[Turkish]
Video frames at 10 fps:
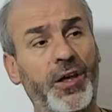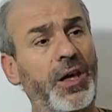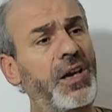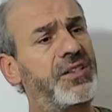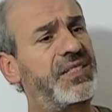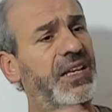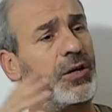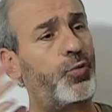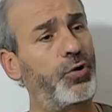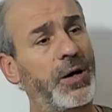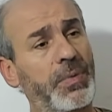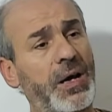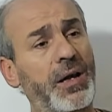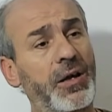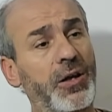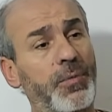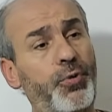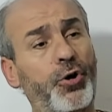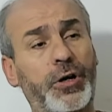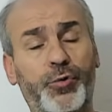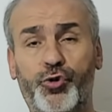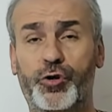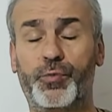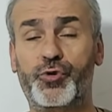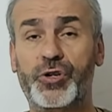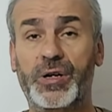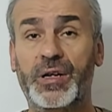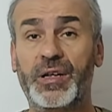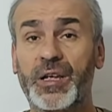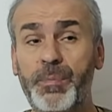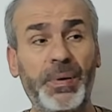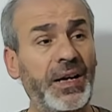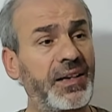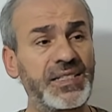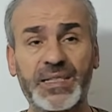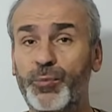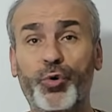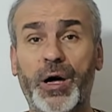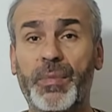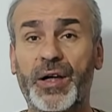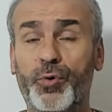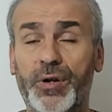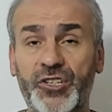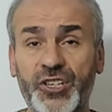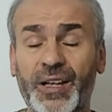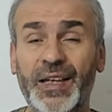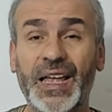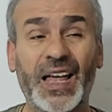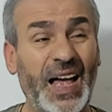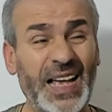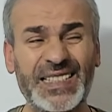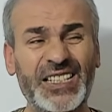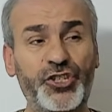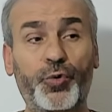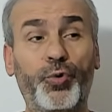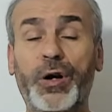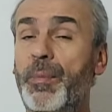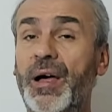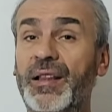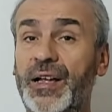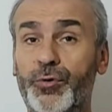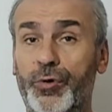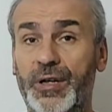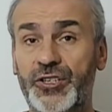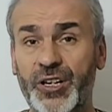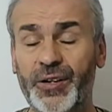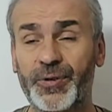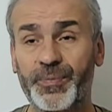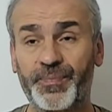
Ekseri ulema böyle düşünmüş. E bir kısım ulema ne olacak? Azıcık ulemalar ne olacak?